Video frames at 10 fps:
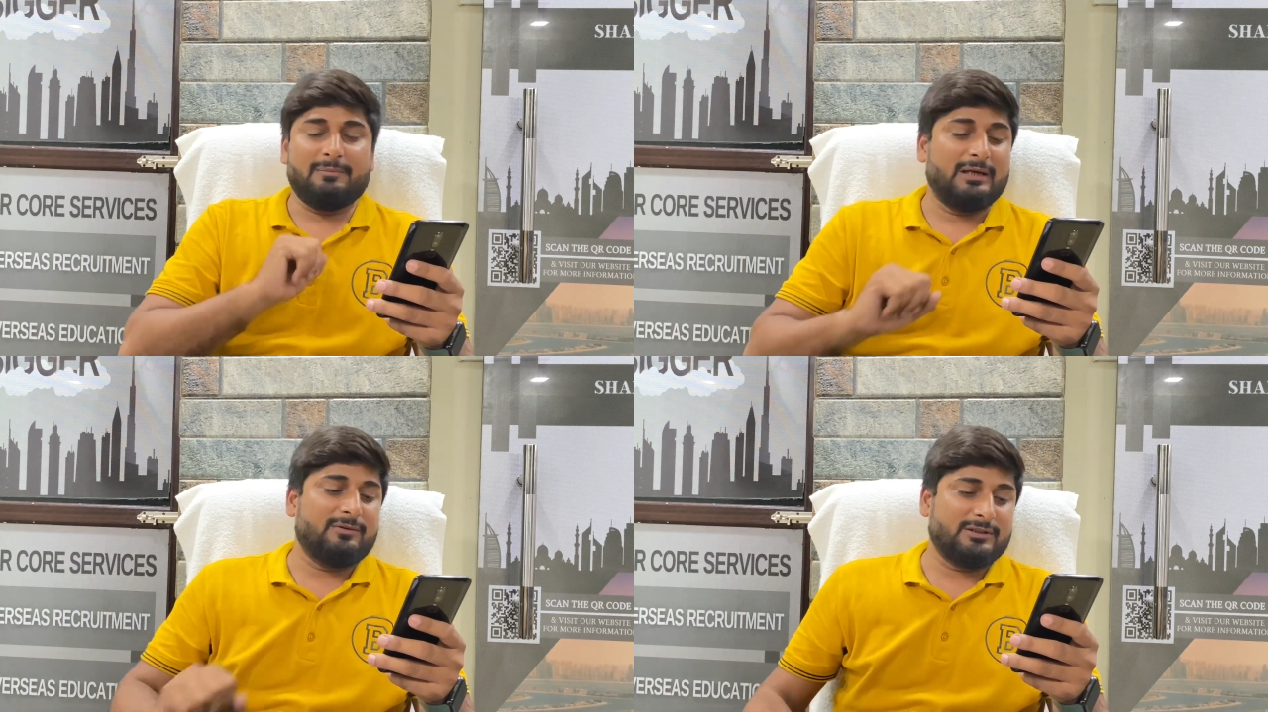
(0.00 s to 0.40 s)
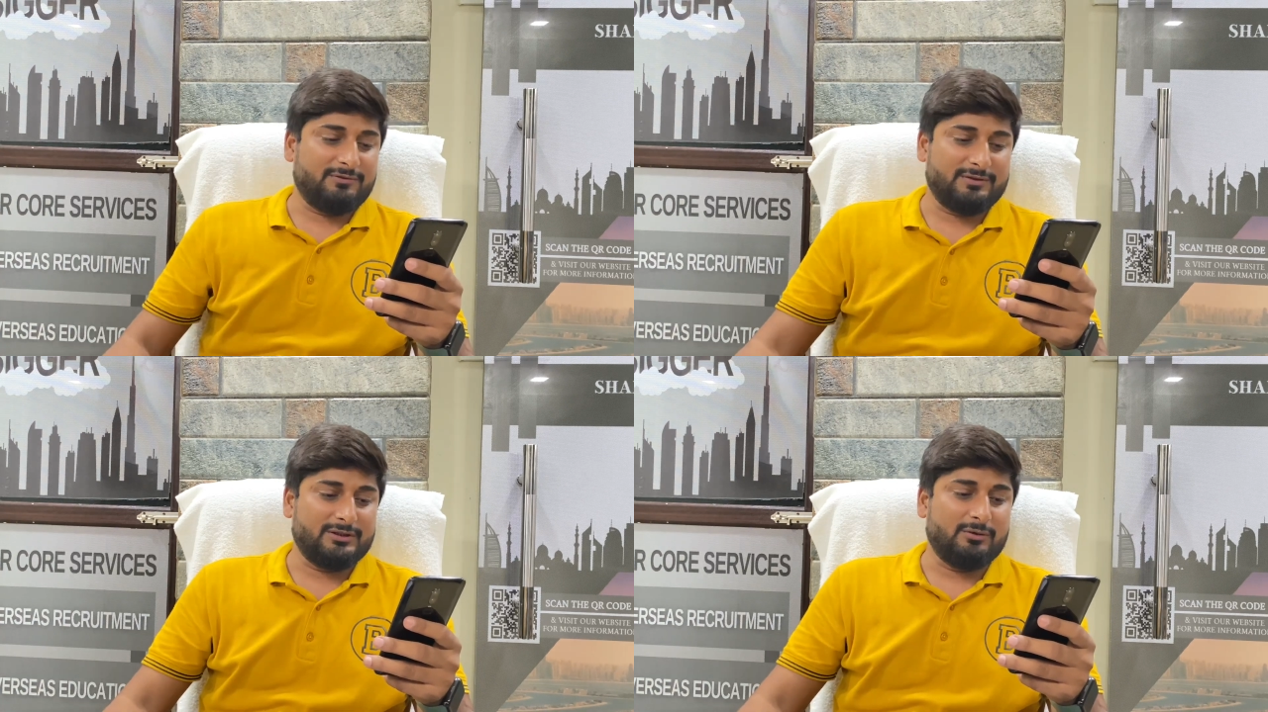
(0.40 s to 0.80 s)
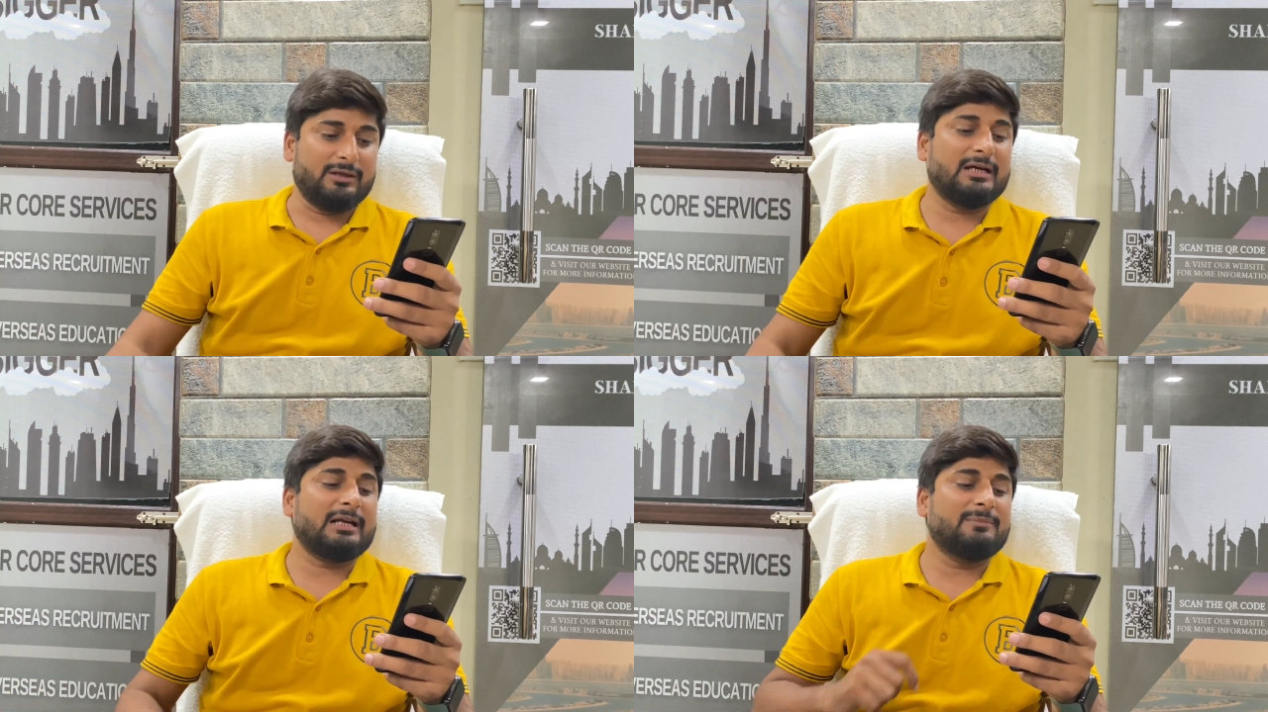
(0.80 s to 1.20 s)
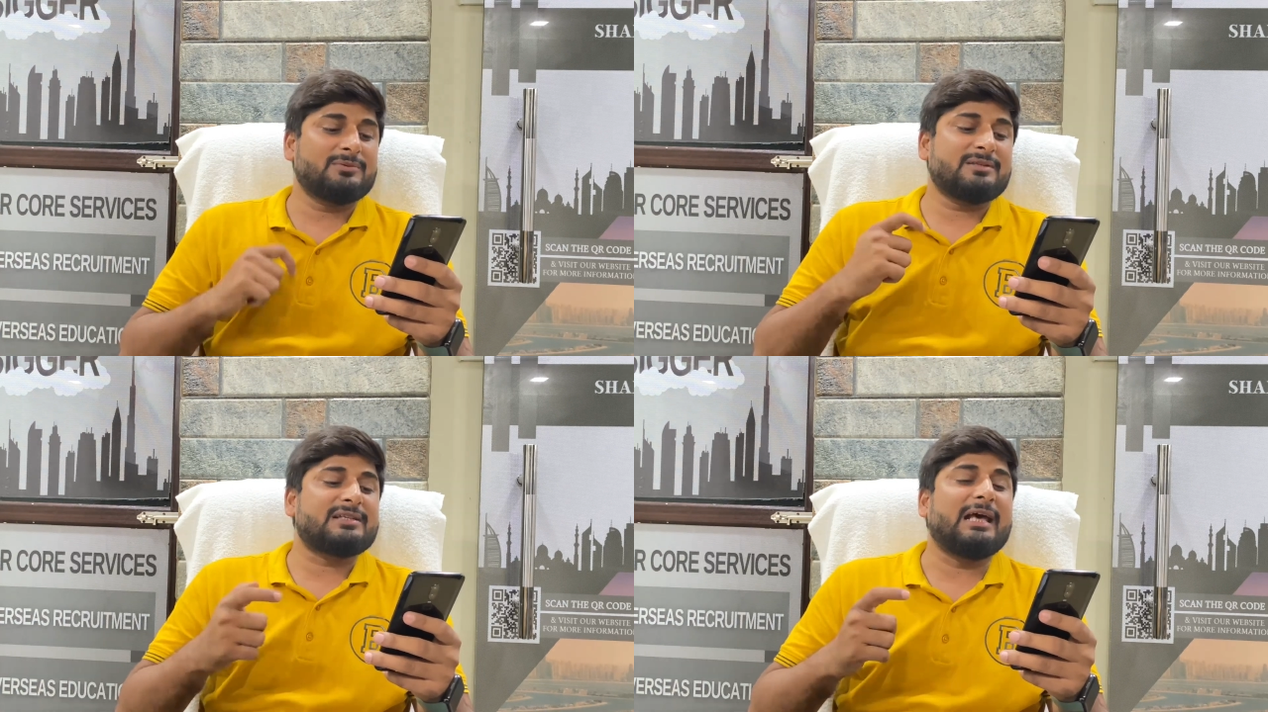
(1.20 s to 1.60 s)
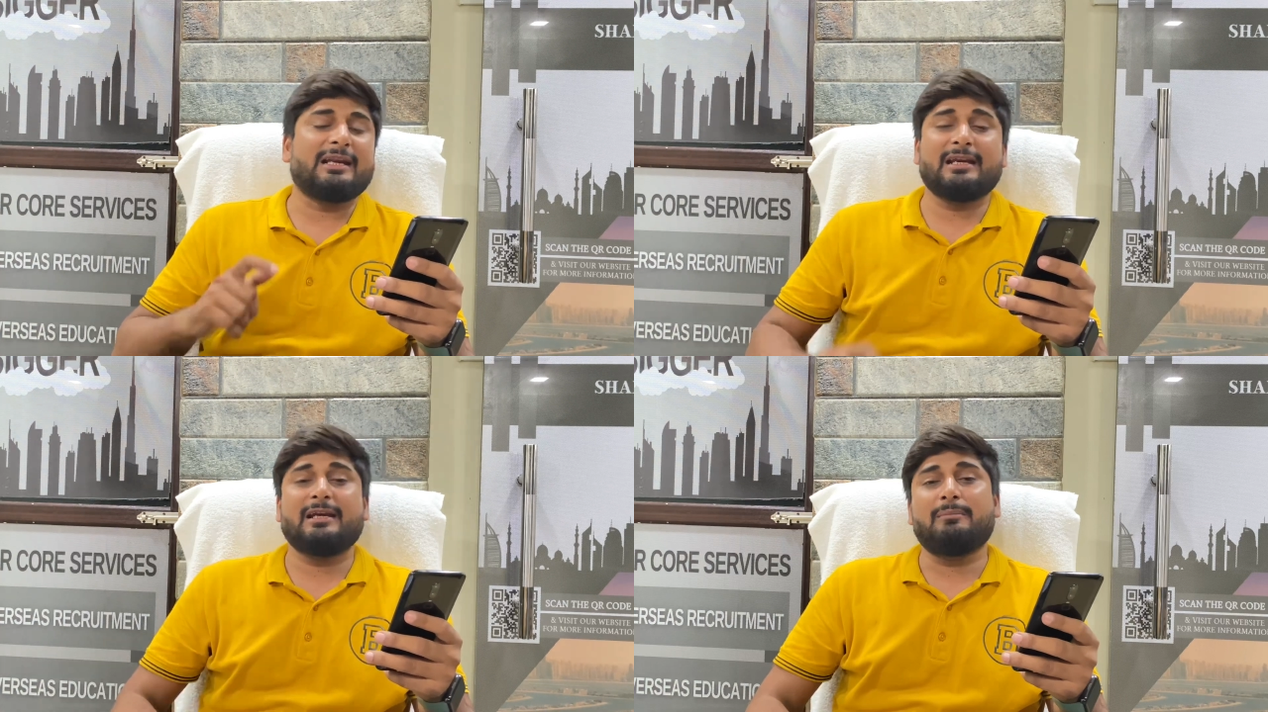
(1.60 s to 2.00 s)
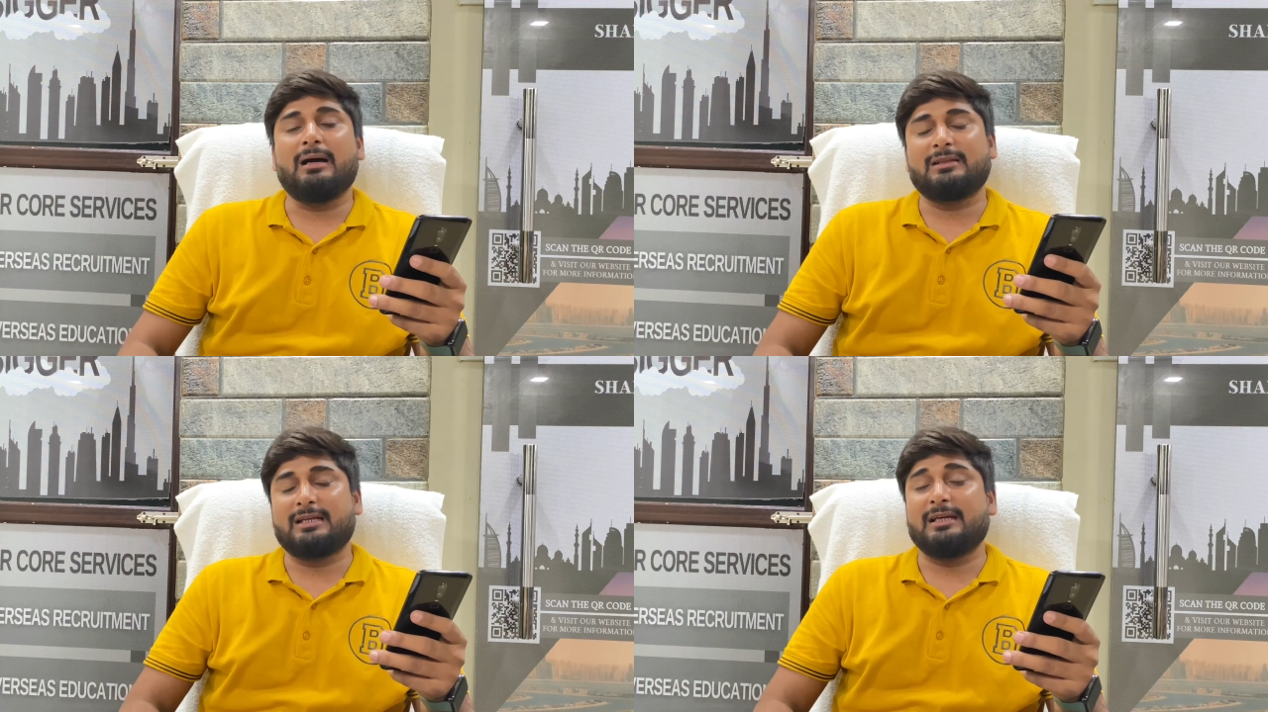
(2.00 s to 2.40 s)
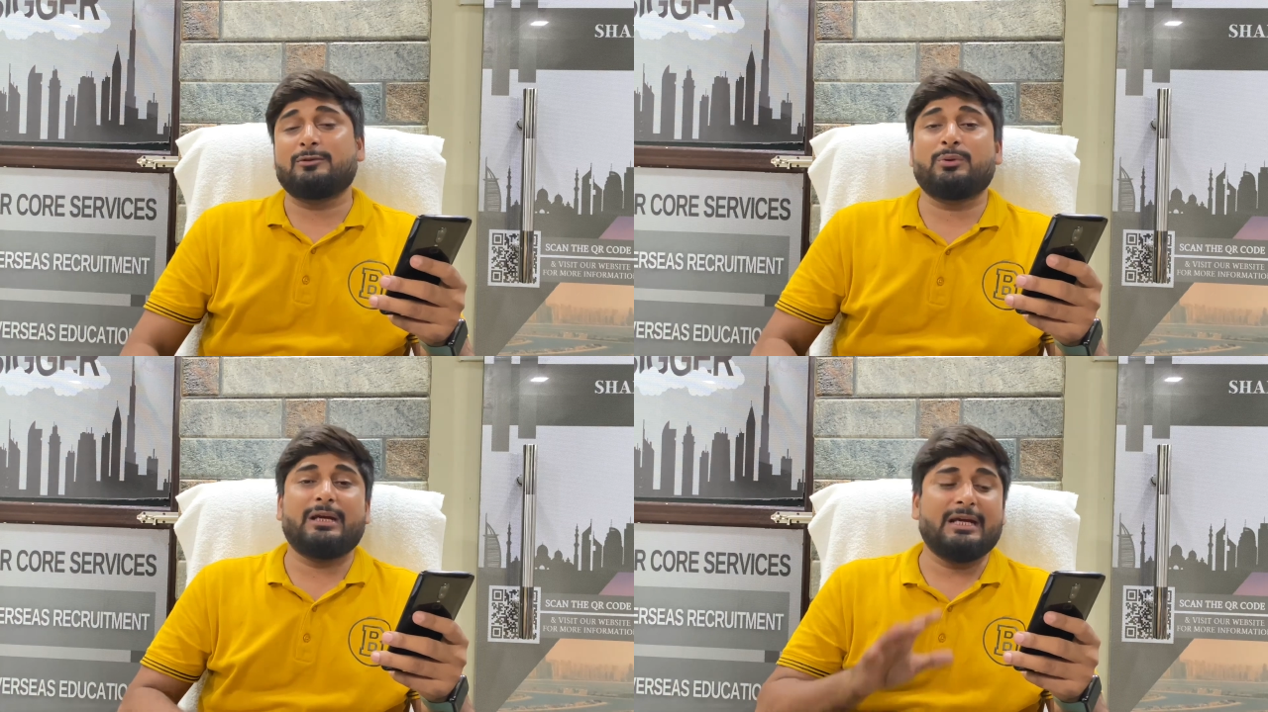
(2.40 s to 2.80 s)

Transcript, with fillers: बिला वजह फंस जाओगे अगर हम इसमें सैलरी की बात करें तो